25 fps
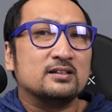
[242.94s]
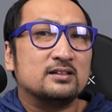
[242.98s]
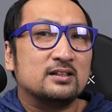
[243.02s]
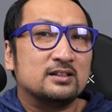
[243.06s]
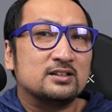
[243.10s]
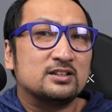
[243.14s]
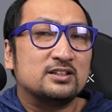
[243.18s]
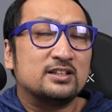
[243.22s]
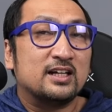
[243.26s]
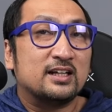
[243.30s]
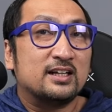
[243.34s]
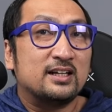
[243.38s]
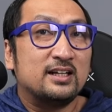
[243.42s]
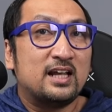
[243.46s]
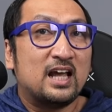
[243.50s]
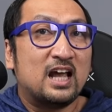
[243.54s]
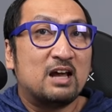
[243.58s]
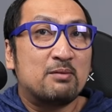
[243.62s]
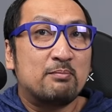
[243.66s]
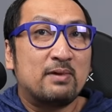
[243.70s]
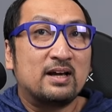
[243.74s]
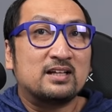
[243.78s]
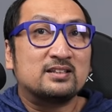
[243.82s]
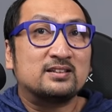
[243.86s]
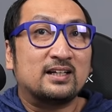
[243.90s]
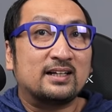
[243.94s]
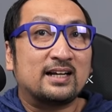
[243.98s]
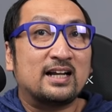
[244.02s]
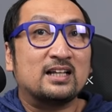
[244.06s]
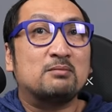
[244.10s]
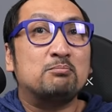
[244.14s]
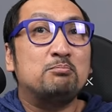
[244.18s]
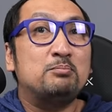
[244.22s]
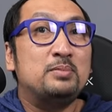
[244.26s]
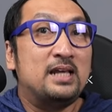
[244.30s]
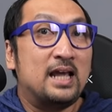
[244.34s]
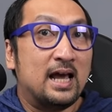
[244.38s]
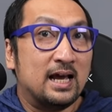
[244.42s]
uh, Cherry MX
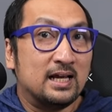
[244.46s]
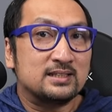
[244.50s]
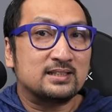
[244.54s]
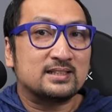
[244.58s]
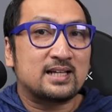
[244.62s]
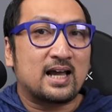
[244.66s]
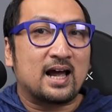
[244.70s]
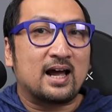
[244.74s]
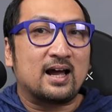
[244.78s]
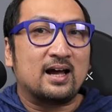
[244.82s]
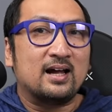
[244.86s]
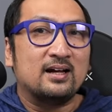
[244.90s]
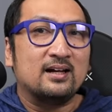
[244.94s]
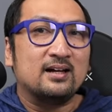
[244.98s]
Red biasa.